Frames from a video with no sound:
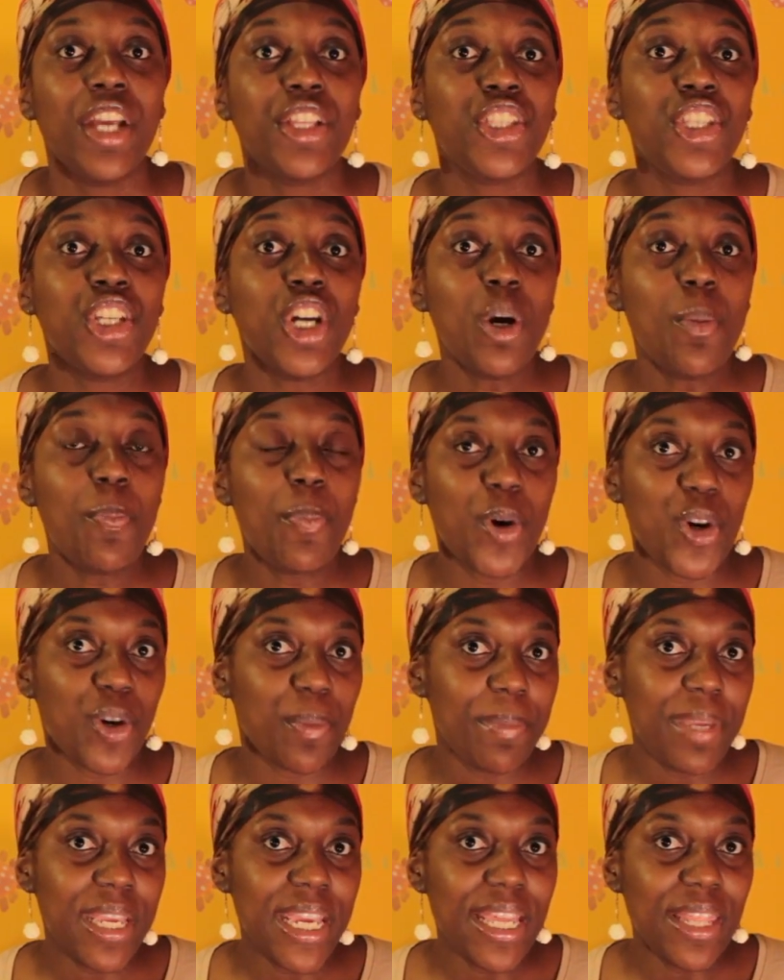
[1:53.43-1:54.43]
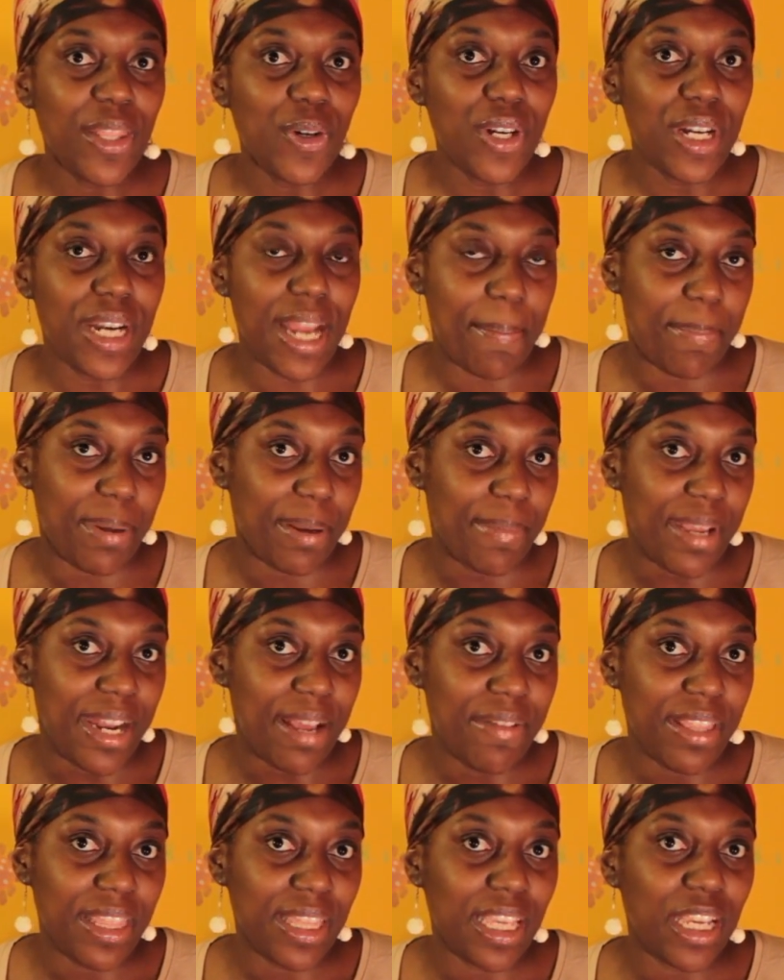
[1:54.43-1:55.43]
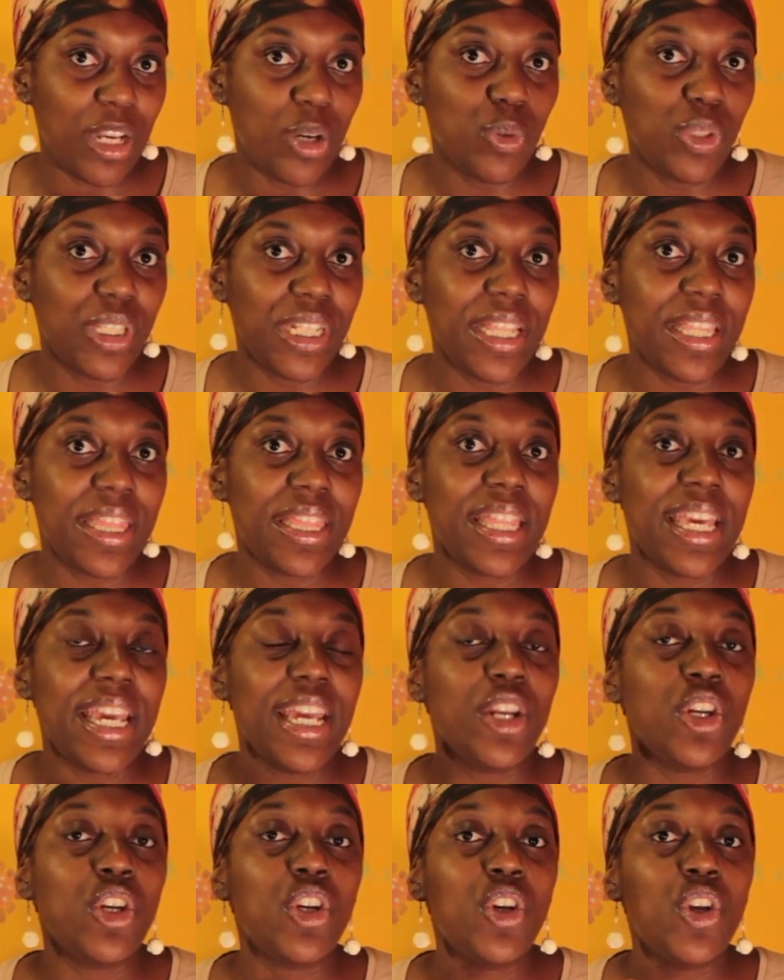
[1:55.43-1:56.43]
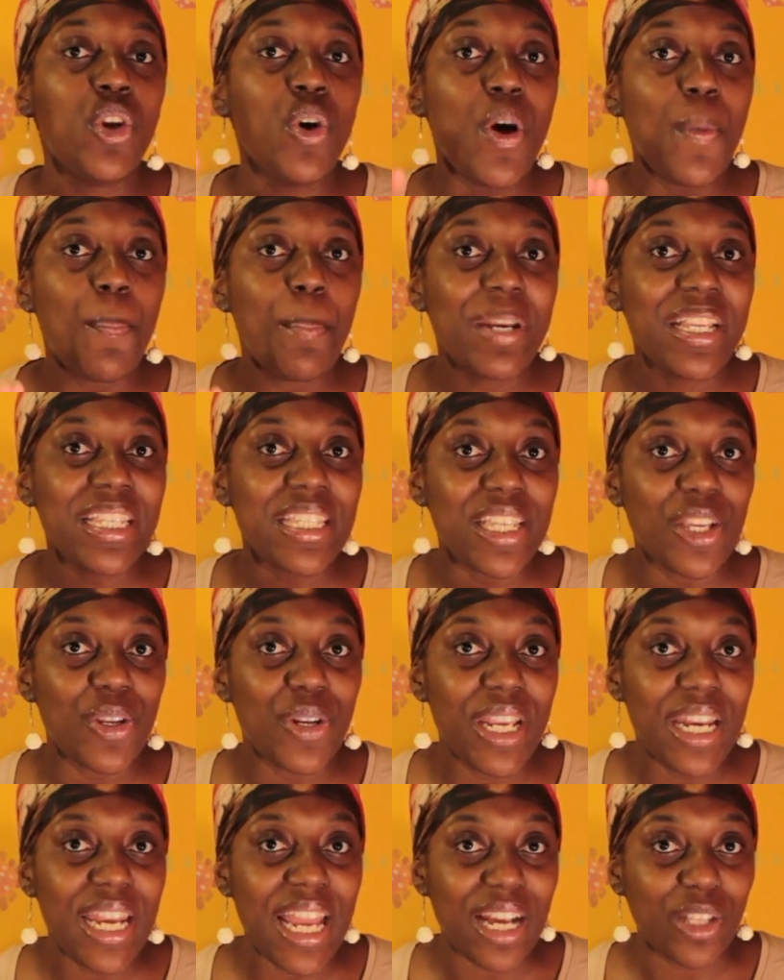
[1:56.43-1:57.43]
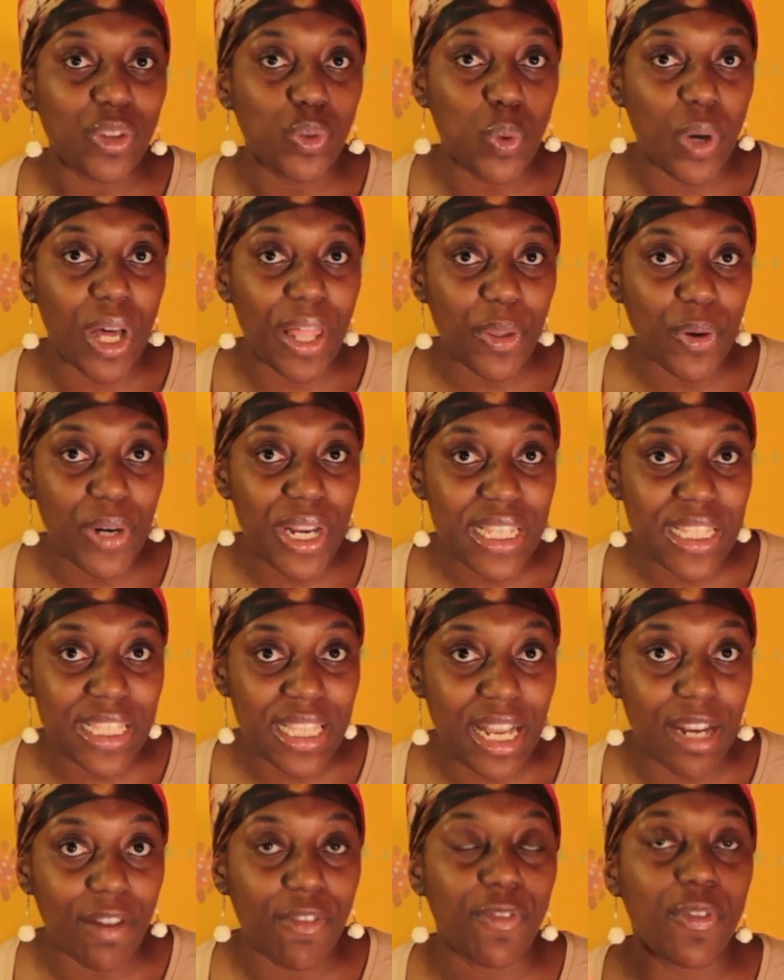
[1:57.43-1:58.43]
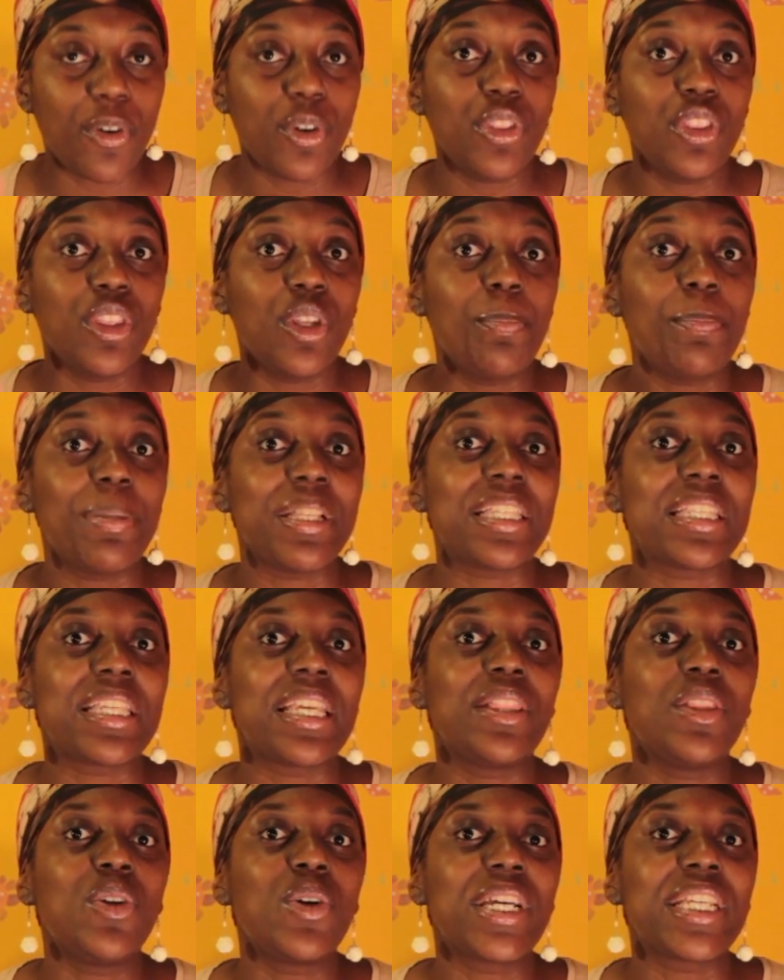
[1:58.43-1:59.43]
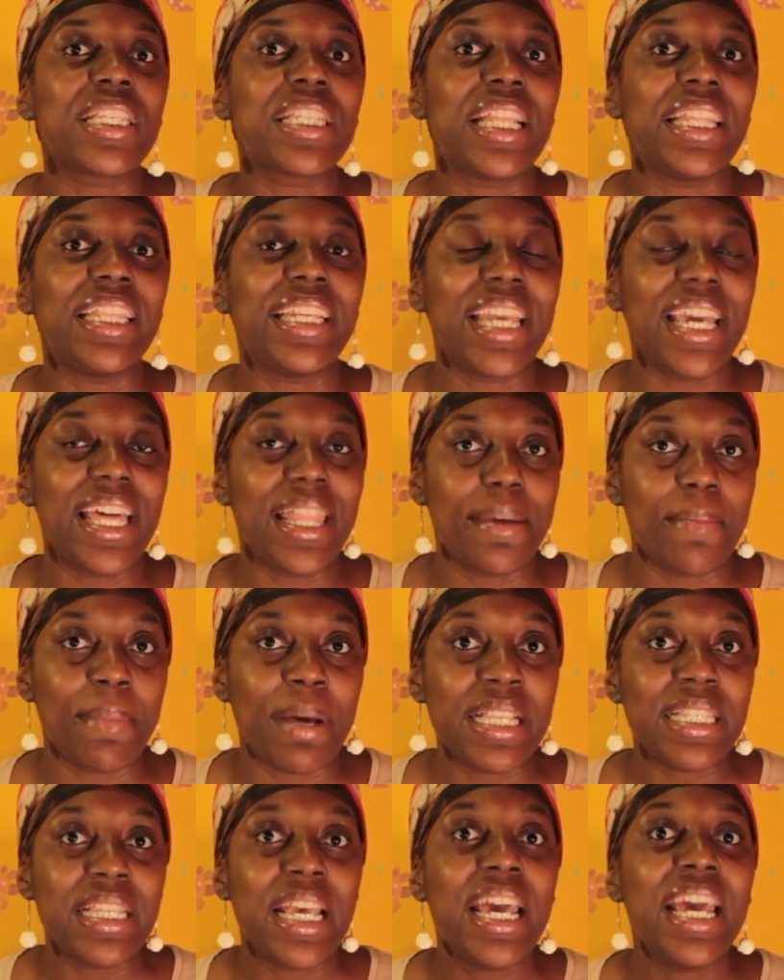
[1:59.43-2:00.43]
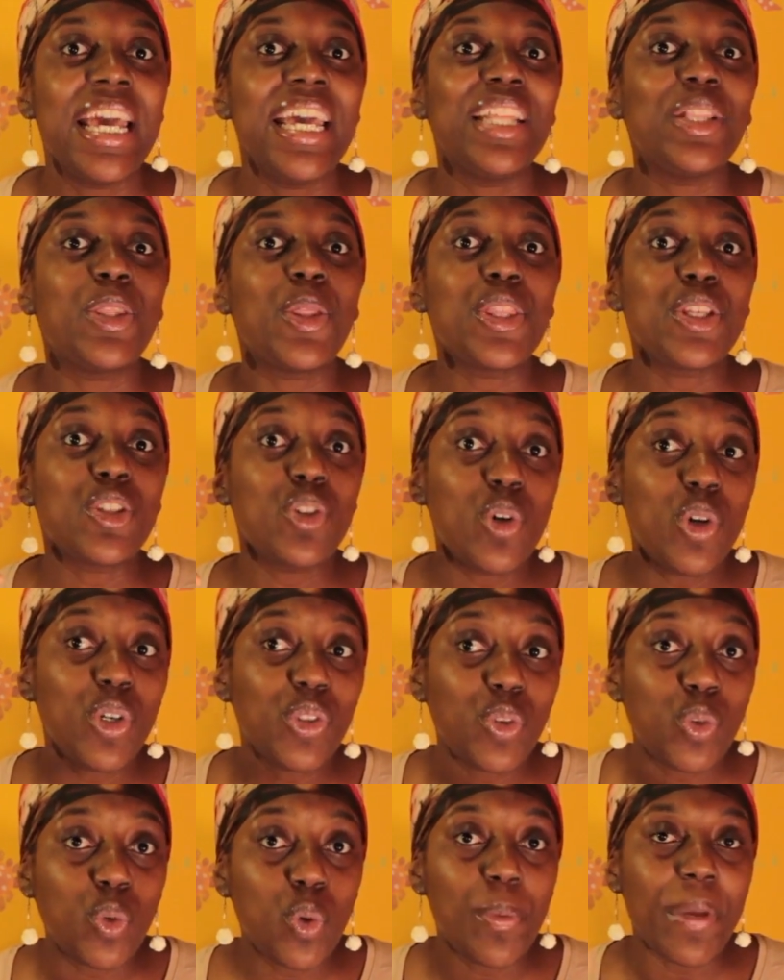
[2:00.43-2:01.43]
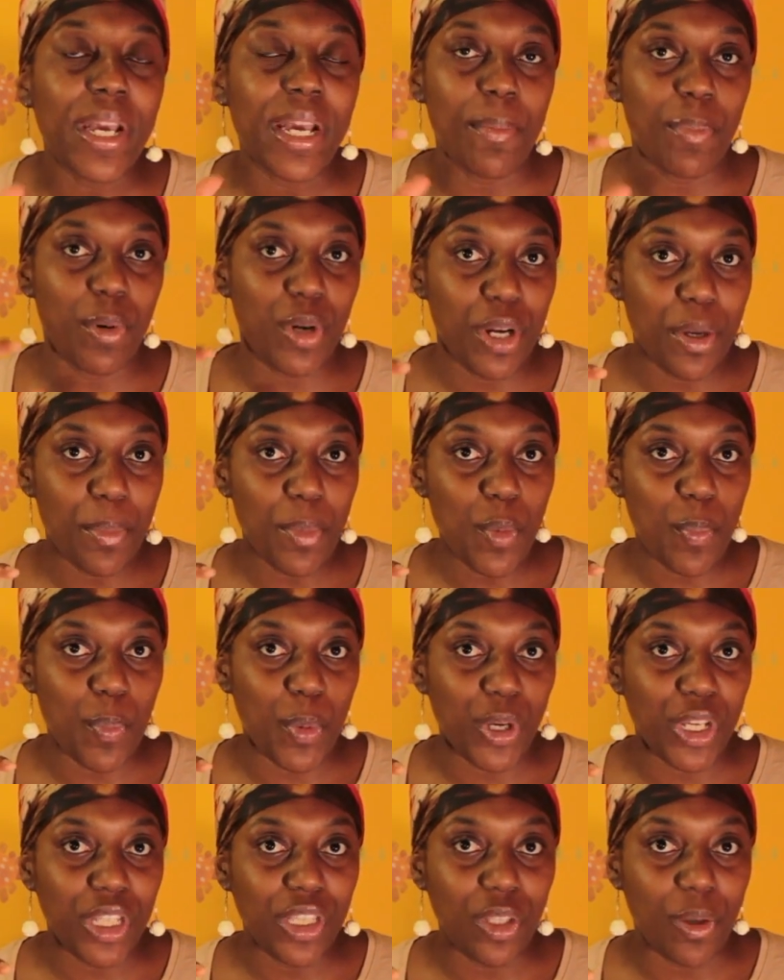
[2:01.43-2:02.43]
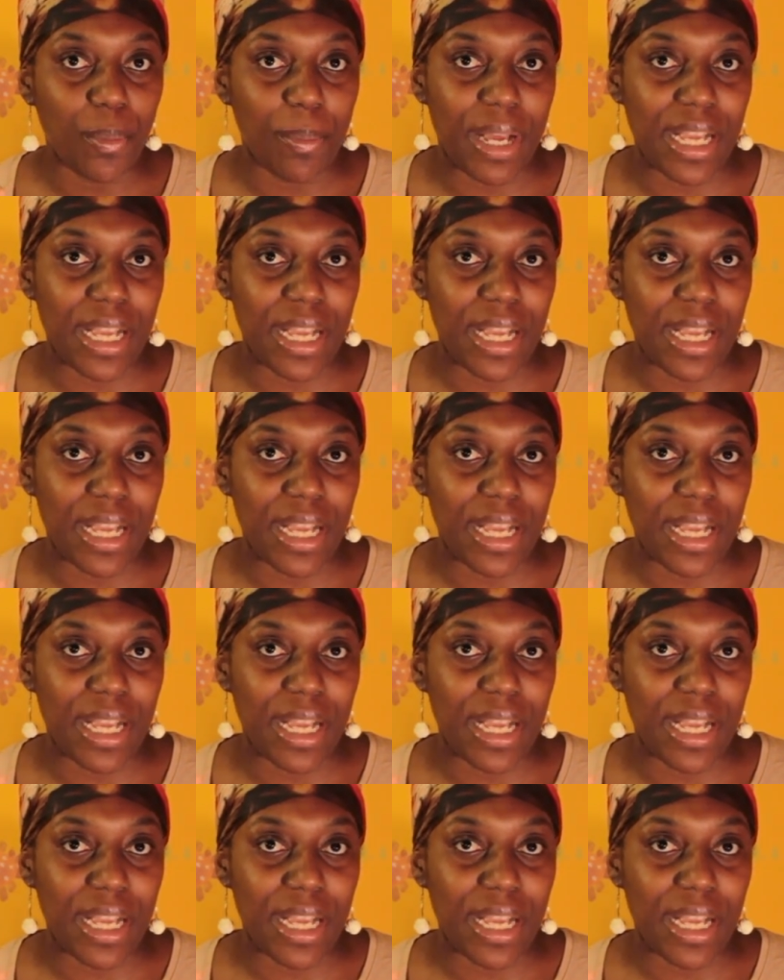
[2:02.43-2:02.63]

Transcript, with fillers: Yo por miedo, la primera vez que lo utilicé, no presioné el actuador hasta el fondo pensando que saldría de más, entonces luego tuve que ponerme un poquito